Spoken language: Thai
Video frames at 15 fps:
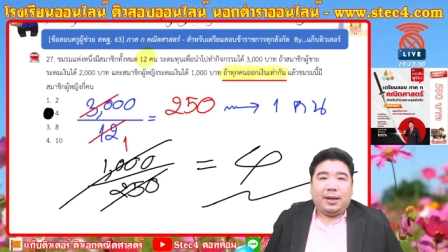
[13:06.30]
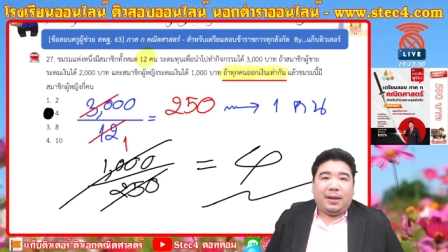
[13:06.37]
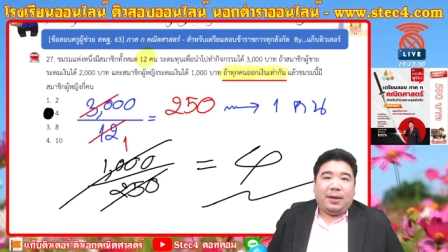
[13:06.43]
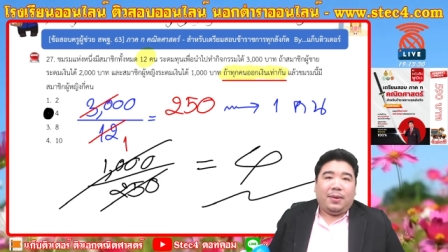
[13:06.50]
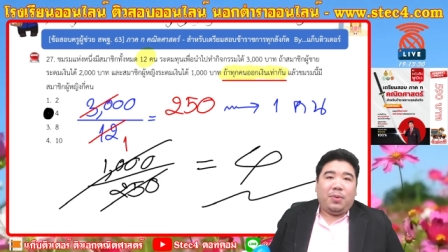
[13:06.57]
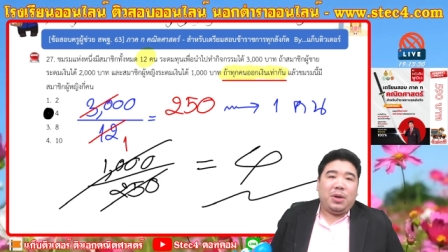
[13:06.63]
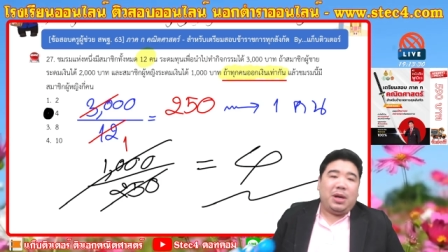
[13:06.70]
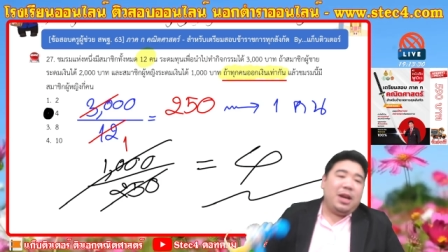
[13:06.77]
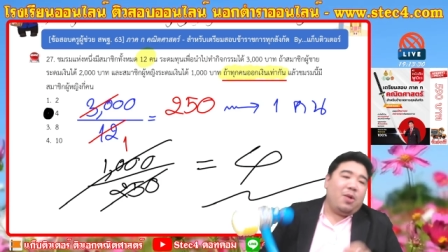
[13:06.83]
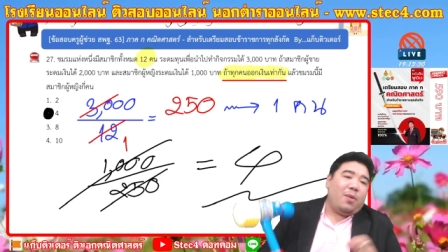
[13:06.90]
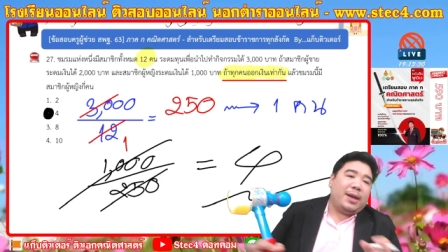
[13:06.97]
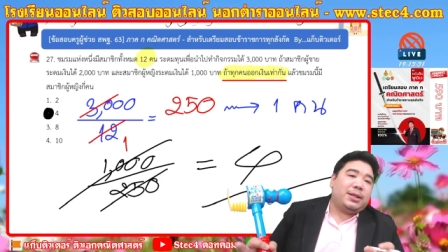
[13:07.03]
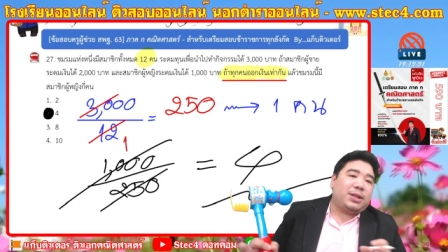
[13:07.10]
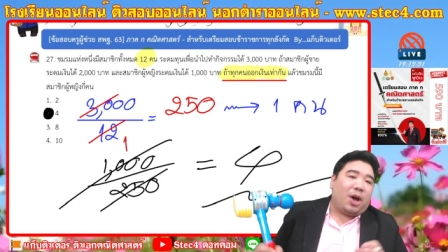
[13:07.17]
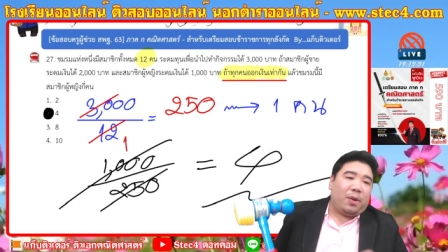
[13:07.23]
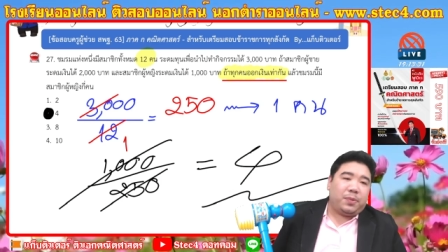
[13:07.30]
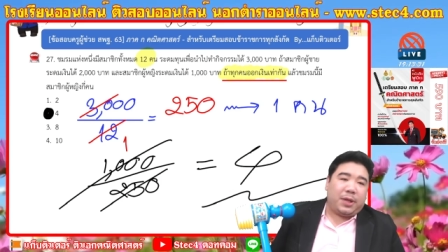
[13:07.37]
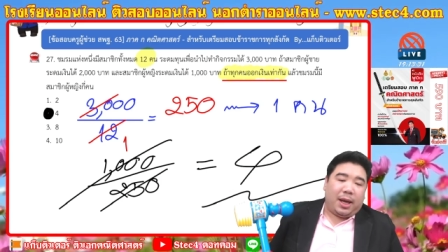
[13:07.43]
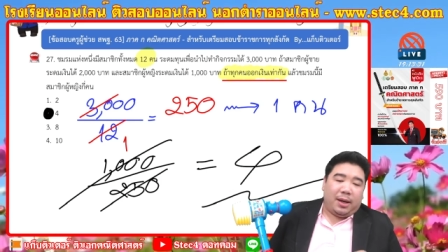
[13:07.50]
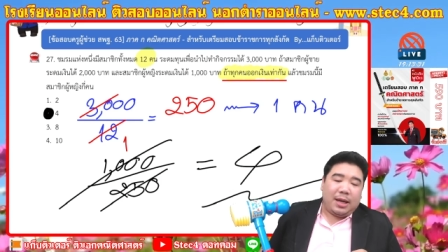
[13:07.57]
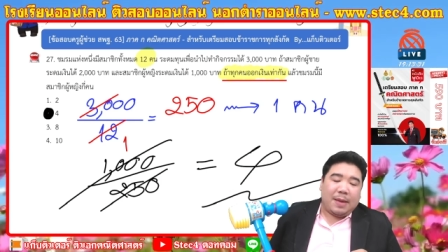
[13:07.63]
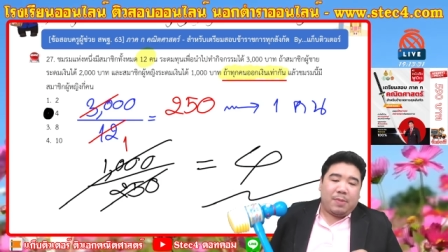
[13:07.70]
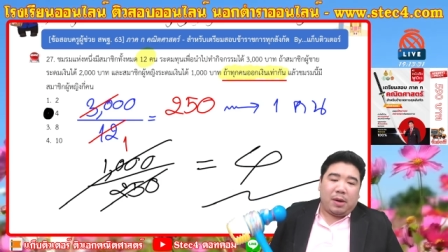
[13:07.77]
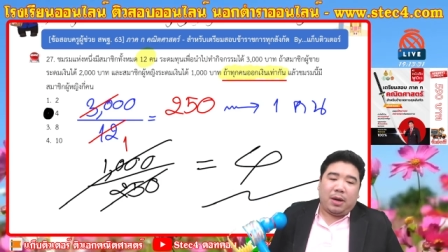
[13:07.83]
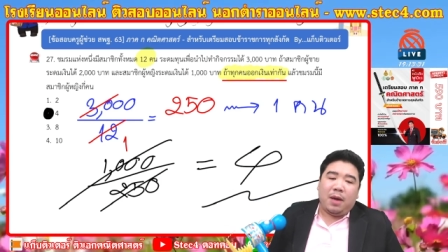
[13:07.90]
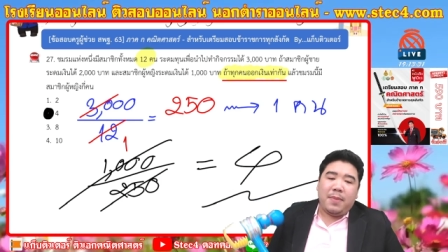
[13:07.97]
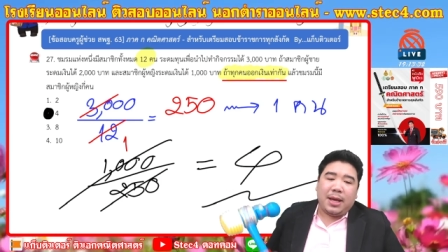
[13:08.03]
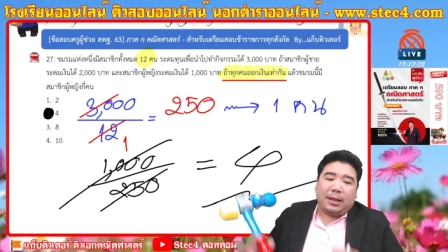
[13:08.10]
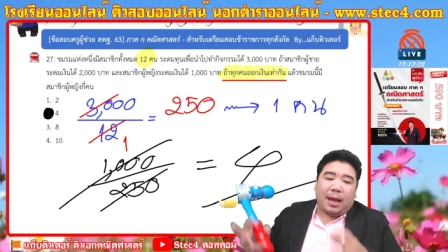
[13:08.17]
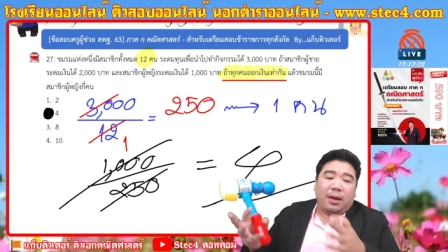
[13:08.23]
เพราะฉะนั้นเนี่ยวันสอบจริงเนี่ยมันก็
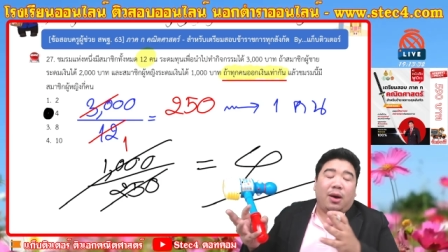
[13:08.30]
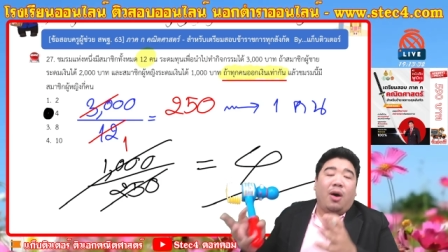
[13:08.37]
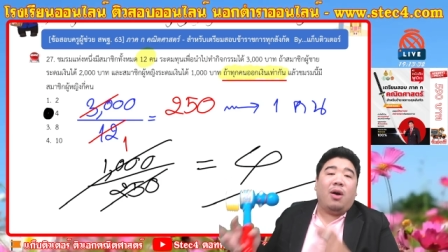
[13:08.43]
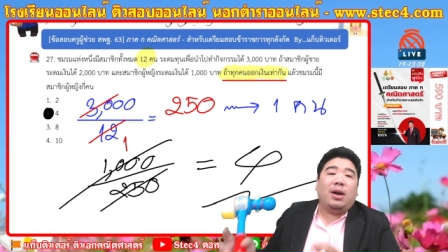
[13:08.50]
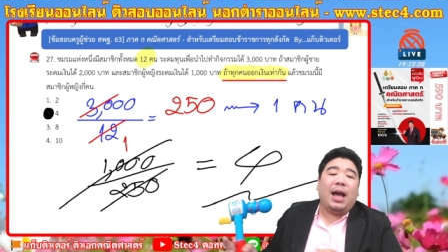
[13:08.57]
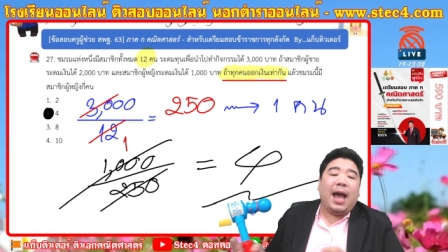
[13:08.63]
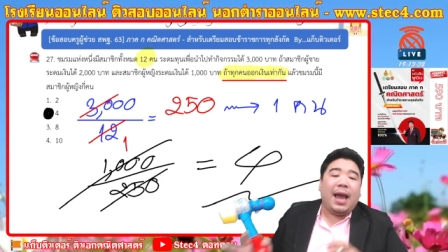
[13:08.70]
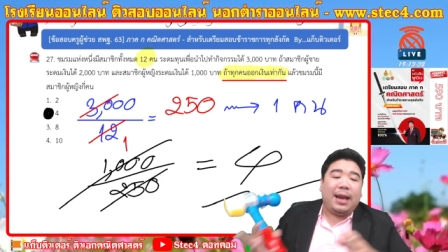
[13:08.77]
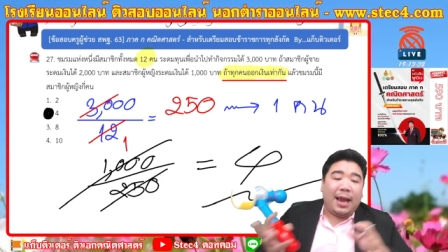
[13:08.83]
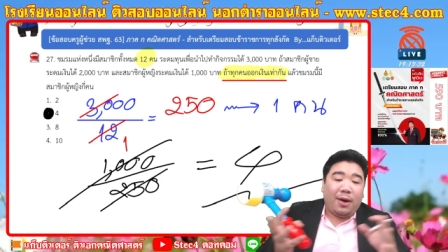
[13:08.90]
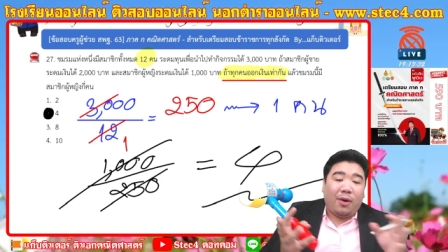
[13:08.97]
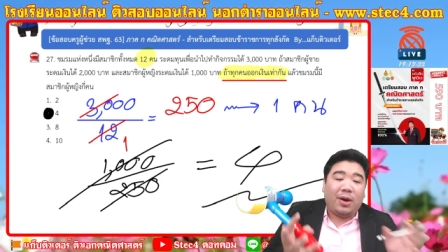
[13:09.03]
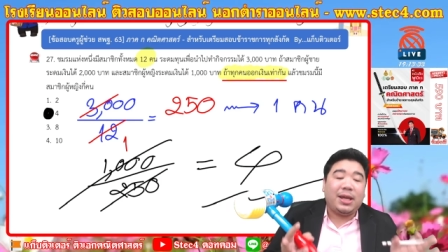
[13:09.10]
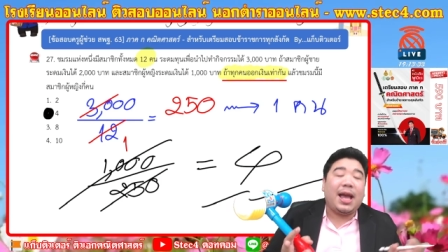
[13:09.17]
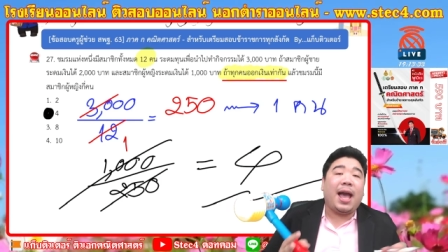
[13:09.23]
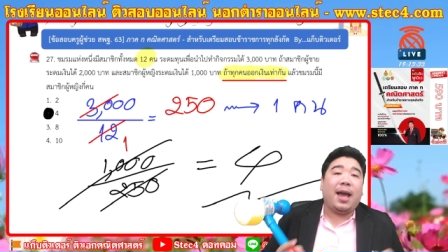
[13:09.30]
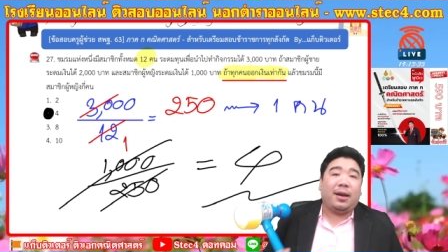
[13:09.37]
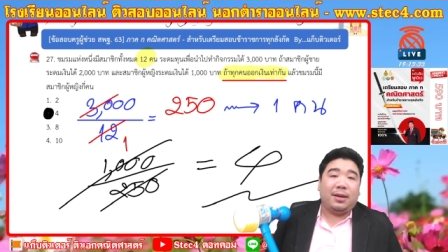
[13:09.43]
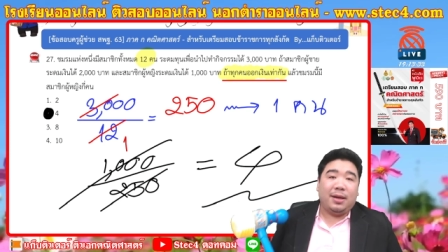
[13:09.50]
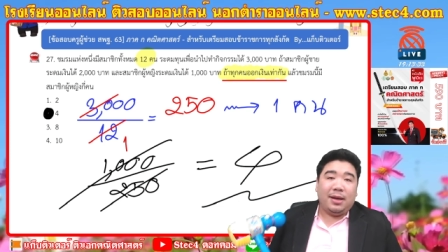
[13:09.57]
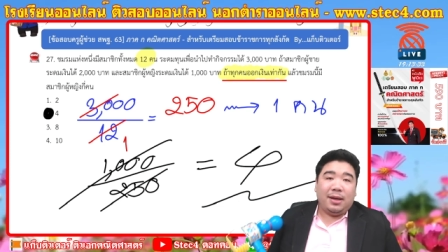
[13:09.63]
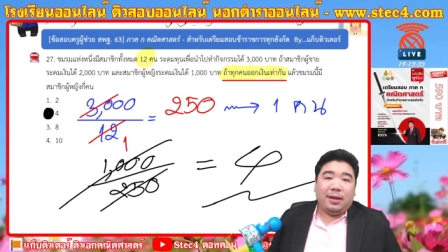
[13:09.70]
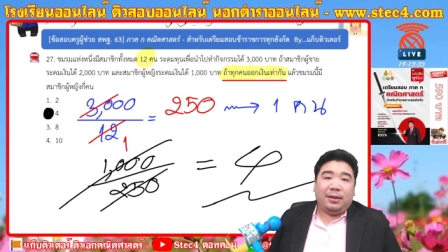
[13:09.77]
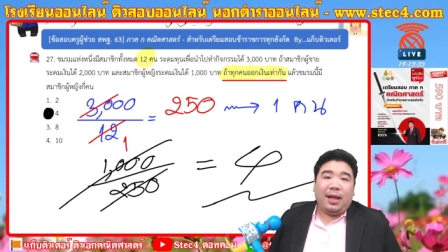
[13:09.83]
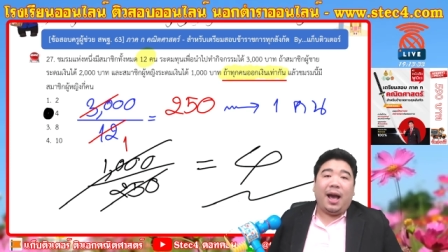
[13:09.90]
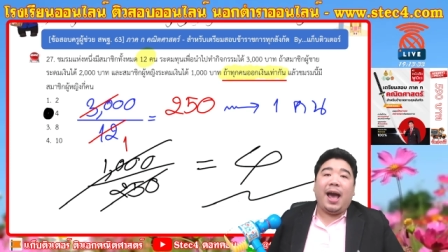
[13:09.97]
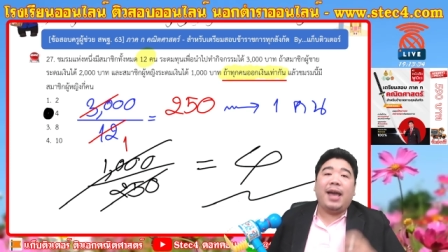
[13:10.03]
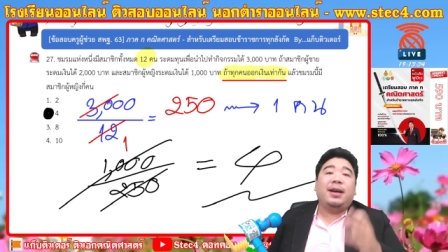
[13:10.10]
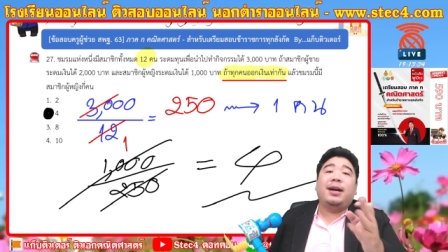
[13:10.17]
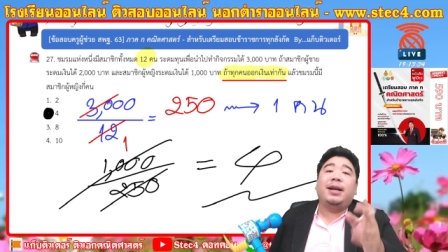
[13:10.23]
มีทั้งข้อง่ายและข้อยากถ้า
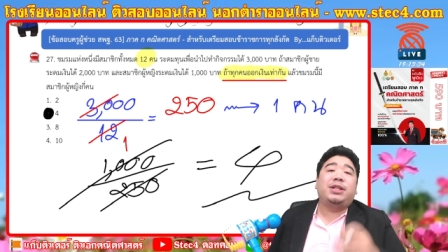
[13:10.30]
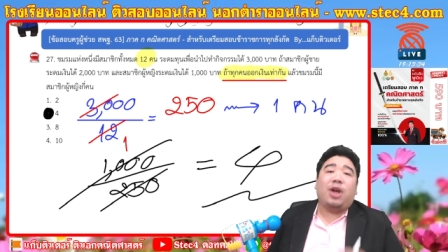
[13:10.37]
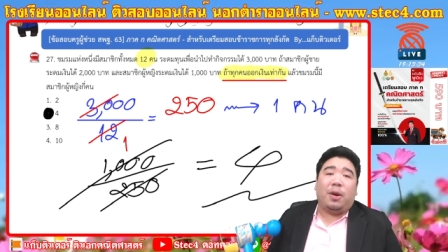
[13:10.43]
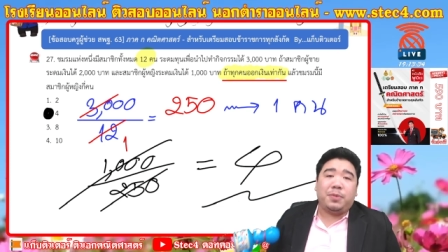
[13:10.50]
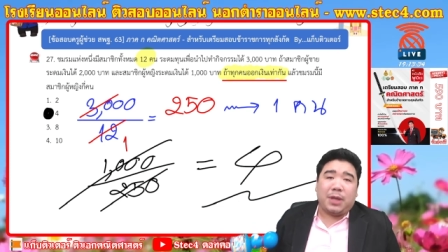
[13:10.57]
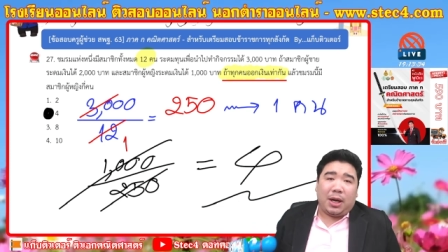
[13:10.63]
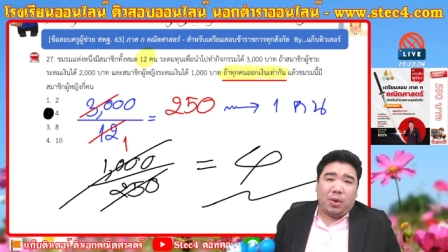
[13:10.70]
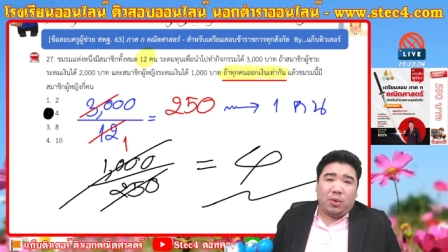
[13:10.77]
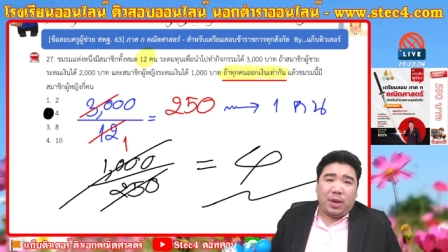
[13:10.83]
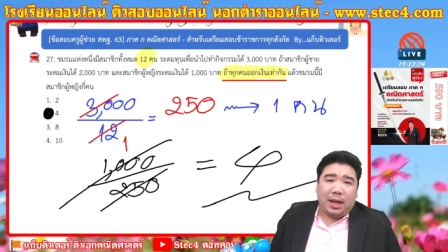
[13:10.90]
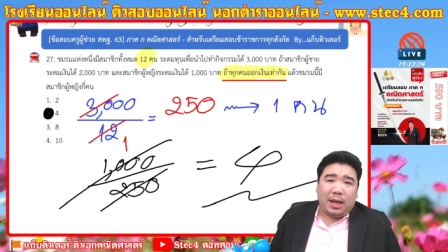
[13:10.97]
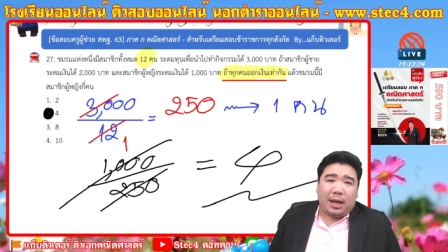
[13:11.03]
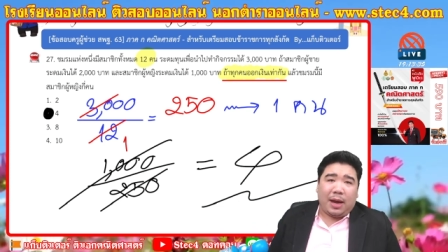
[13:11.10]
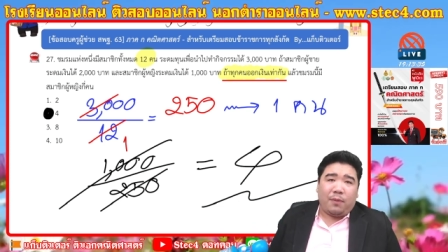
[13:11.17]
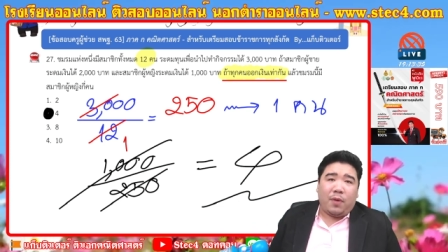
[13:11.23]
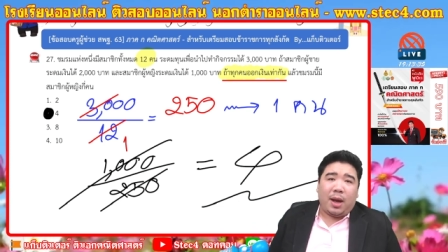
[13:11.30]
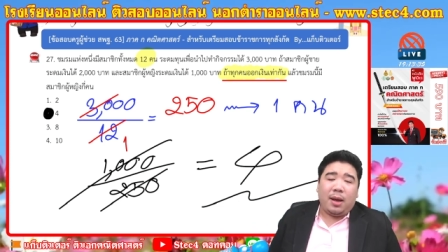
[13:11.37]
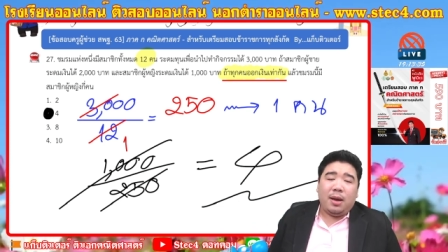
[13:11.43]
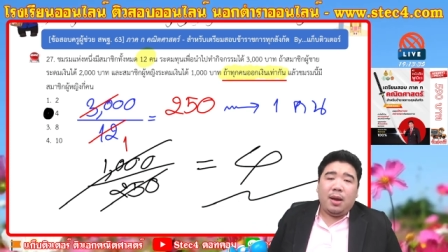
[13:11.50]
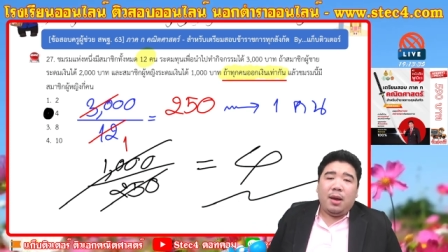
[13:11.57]
ใครเคยสอบจะรู้ดีครับว่า